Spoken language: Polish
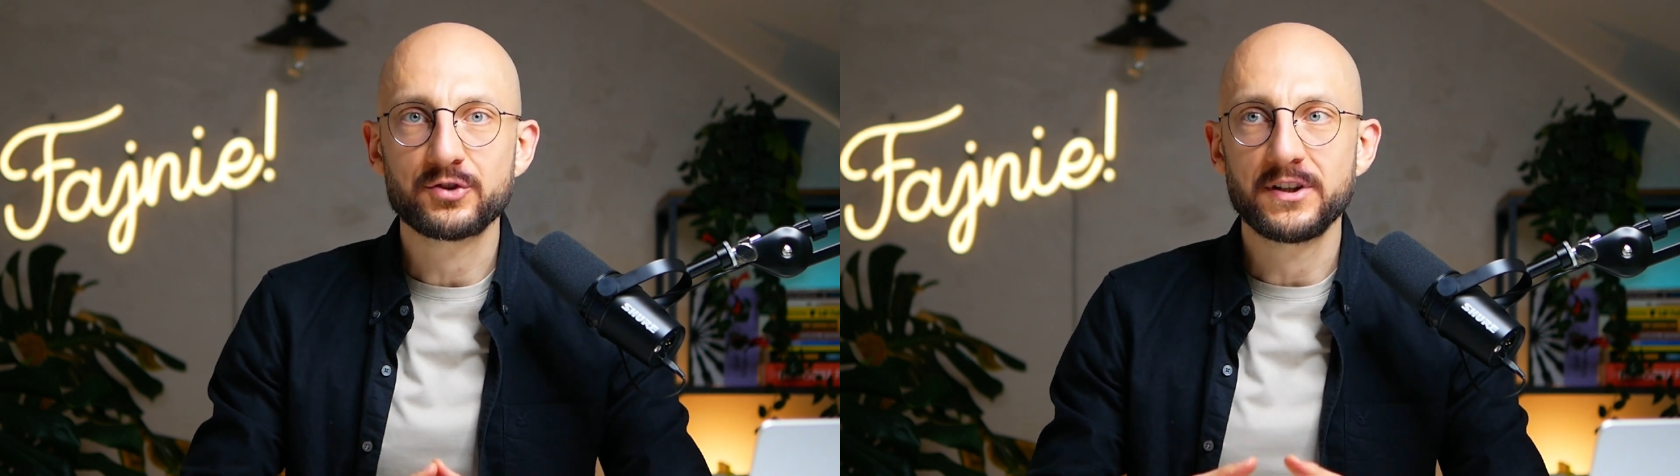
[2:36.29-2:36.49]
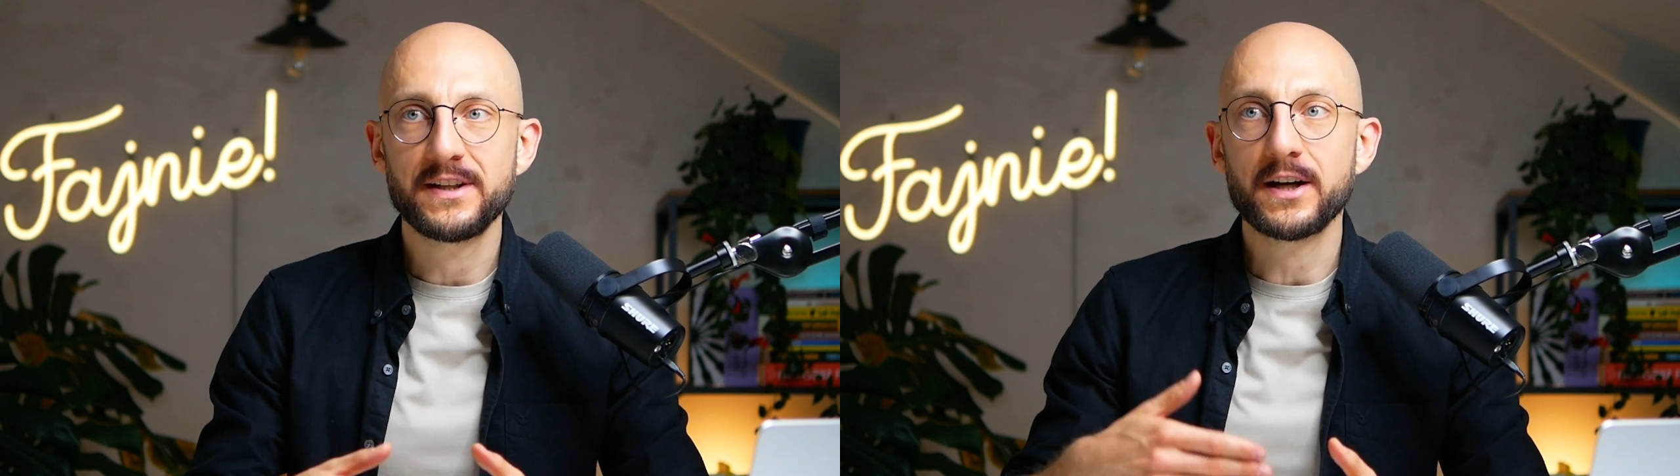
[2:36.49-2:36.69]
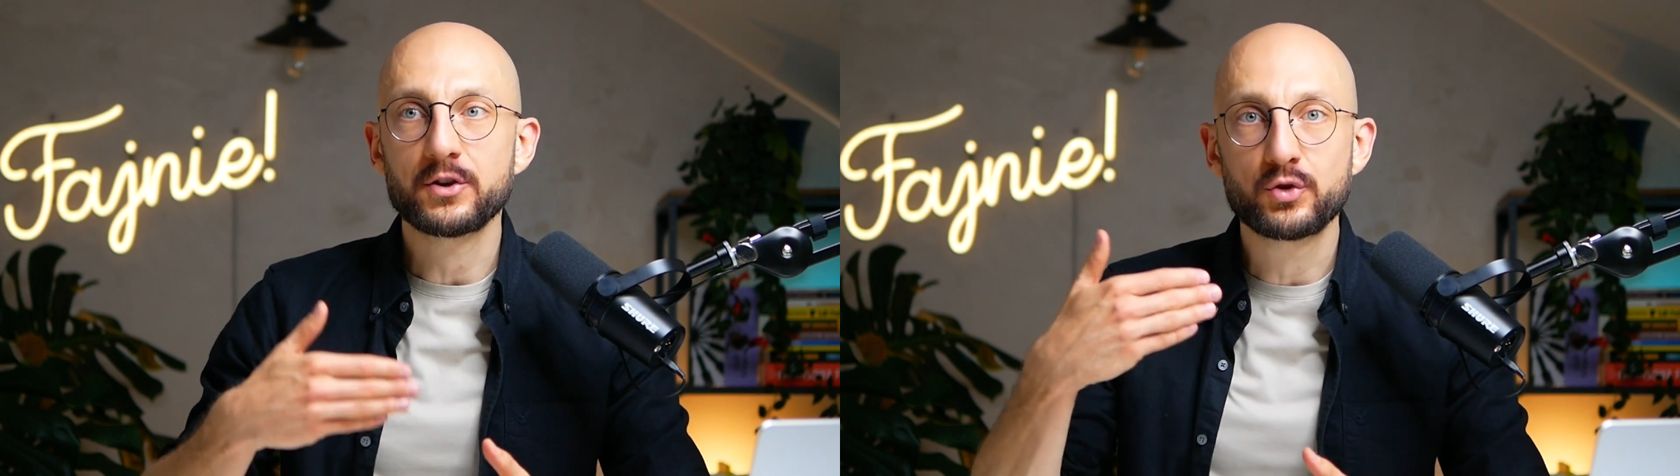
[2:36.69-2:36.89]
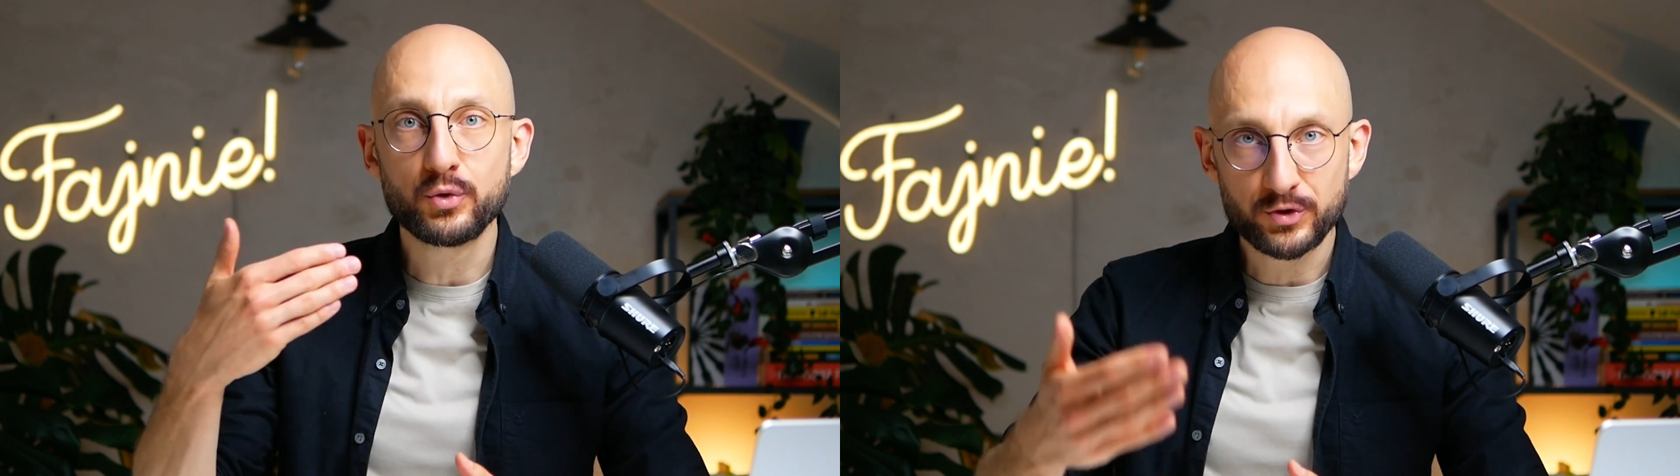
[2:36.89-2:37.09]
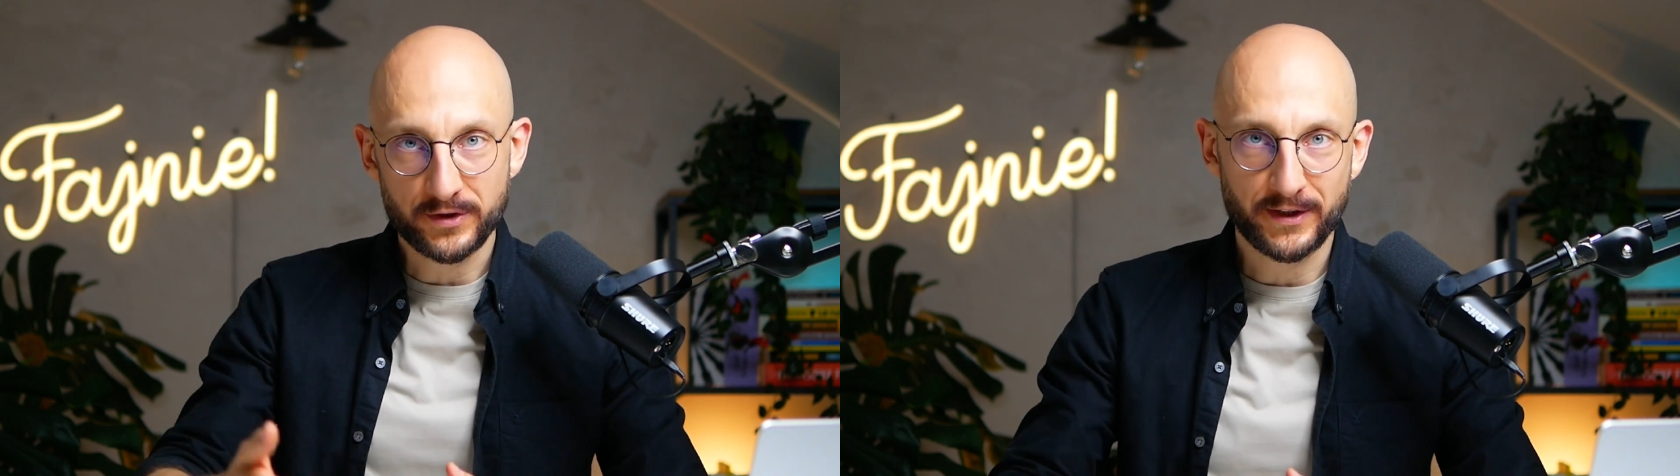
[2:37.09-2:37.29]
czyli jak
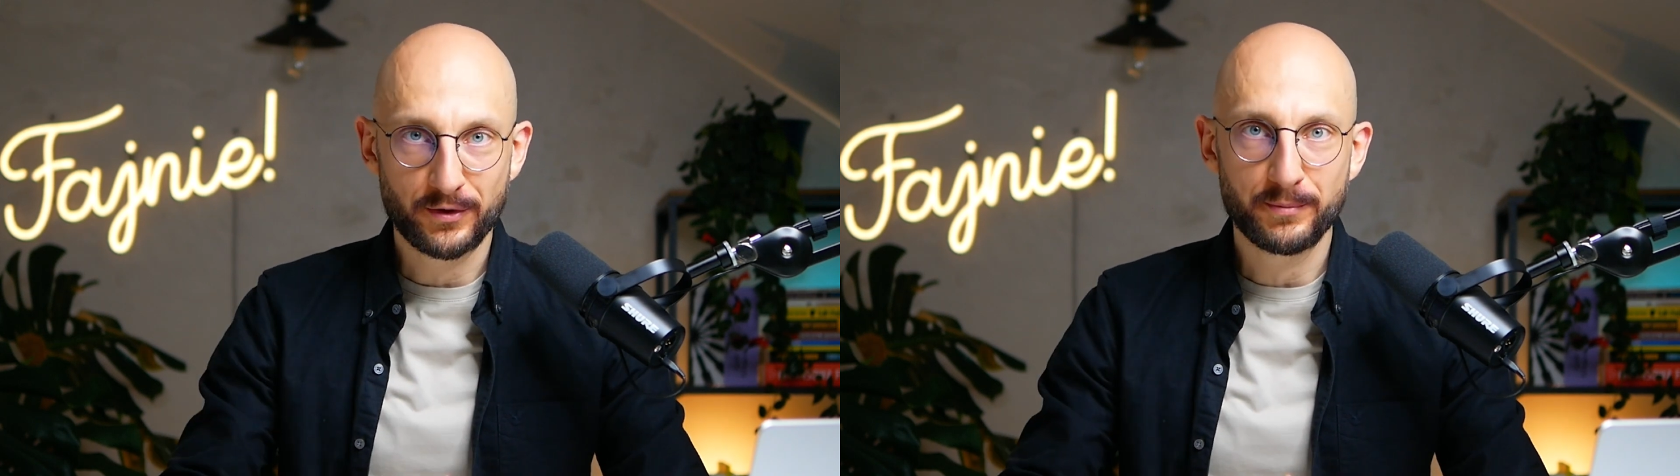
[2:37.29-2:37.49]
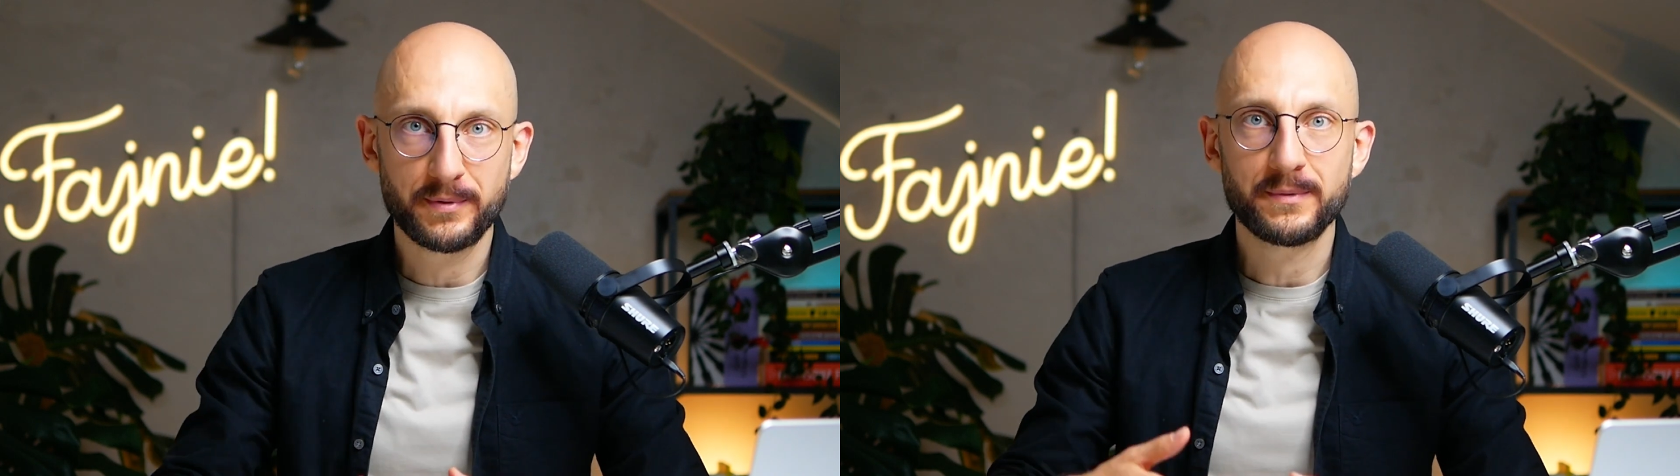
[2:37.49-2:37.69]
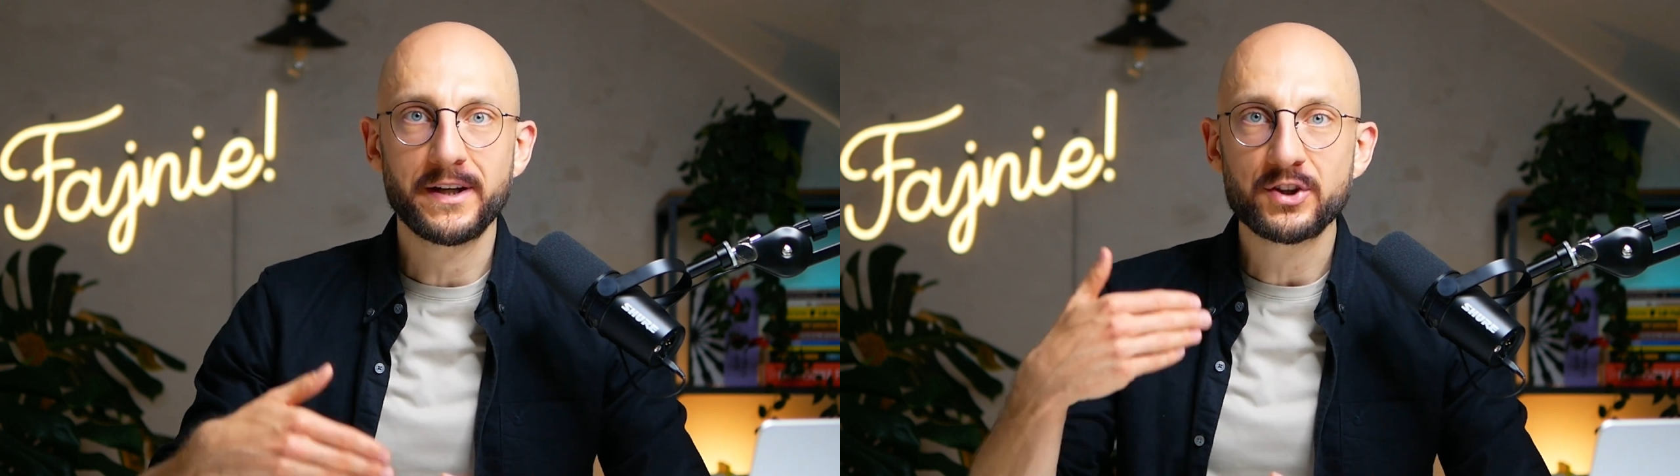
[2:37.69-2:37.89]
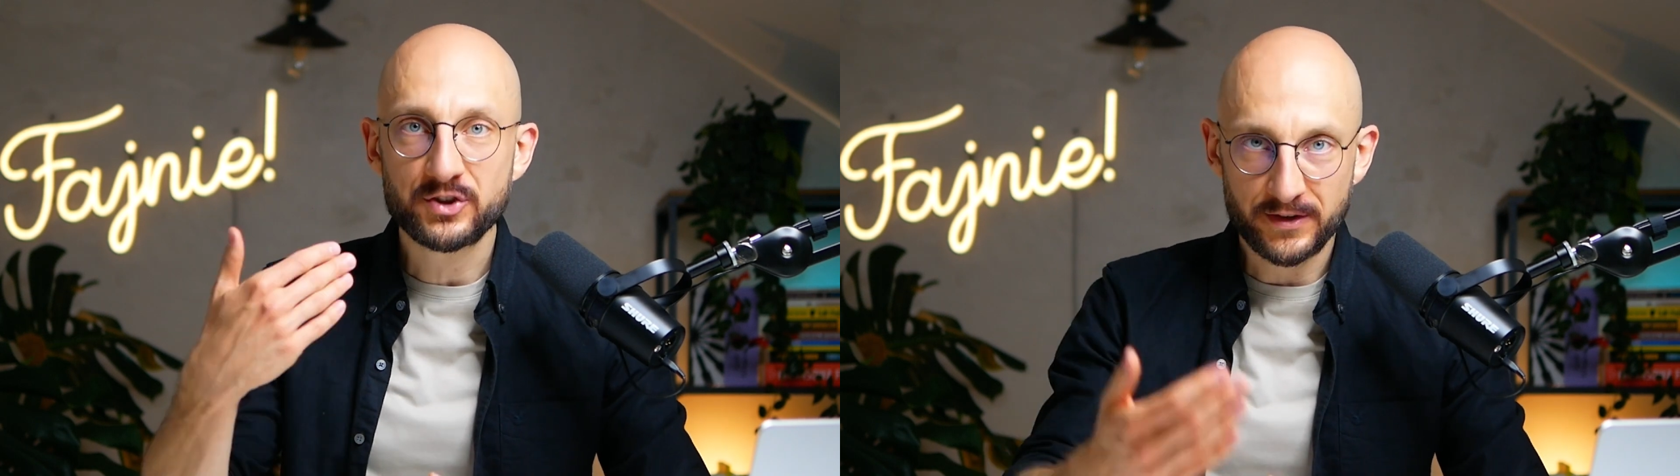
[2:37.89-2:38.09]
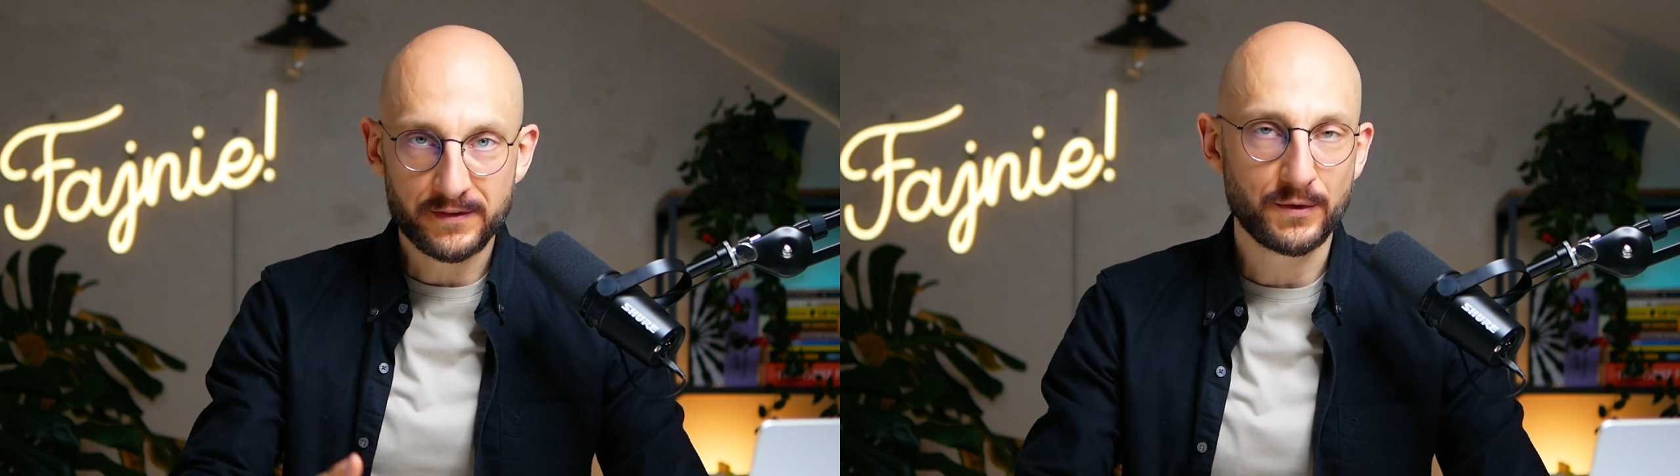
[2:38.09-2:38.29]
dużo tego robimy, jak
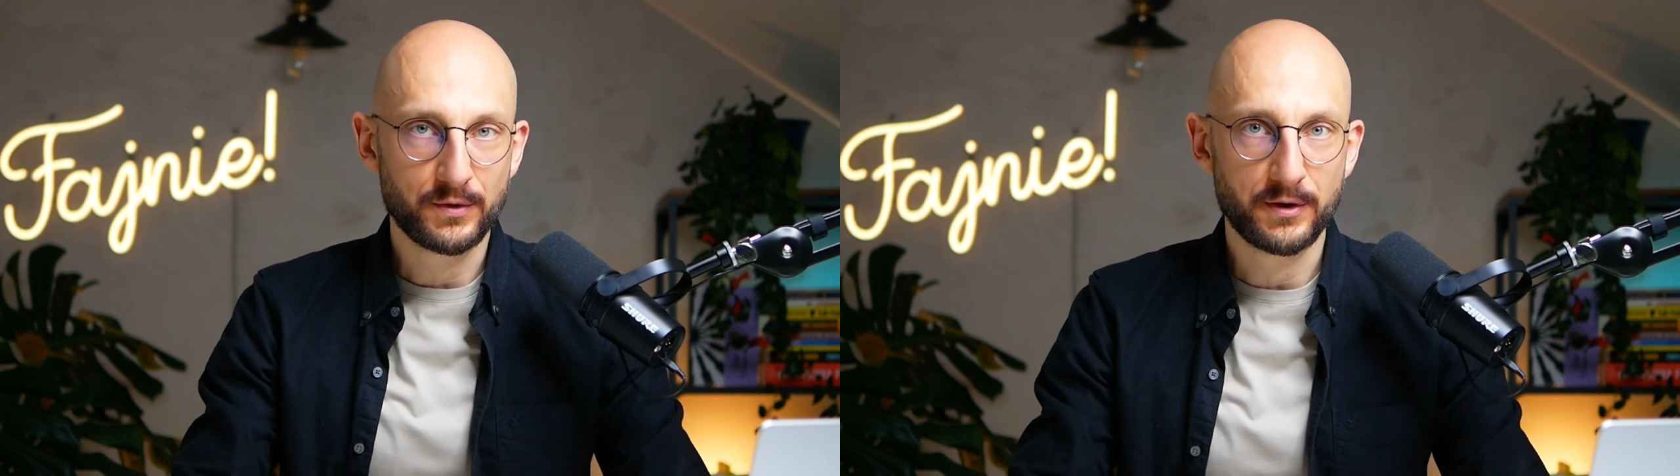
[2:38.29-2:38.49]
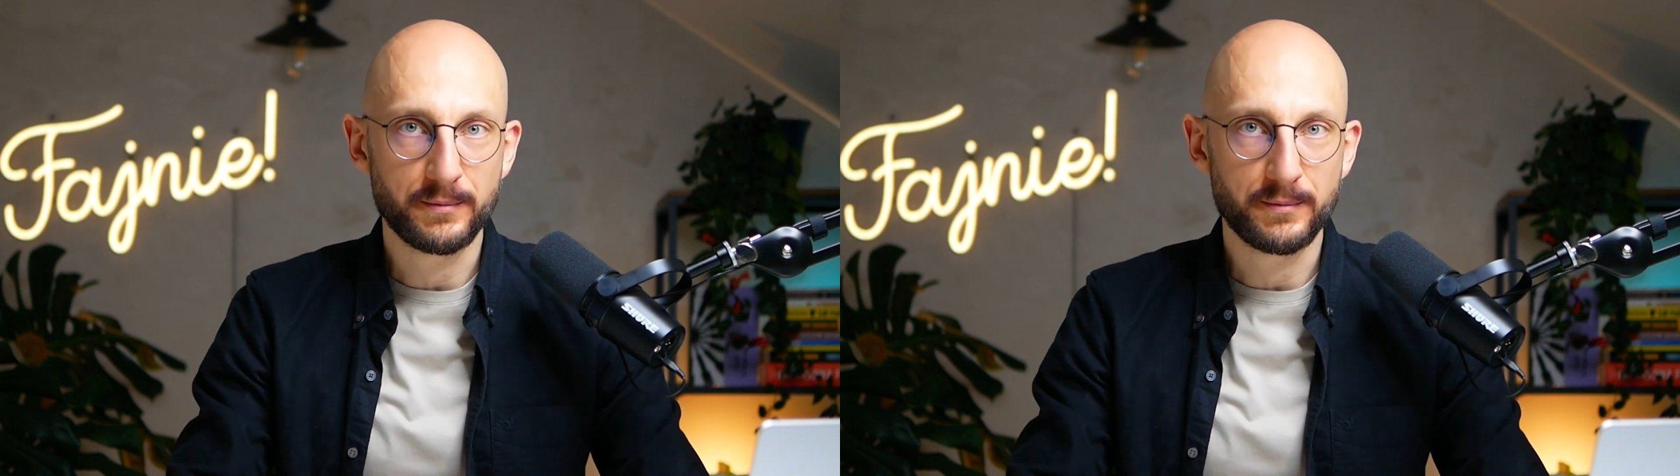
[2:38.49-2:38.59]
często to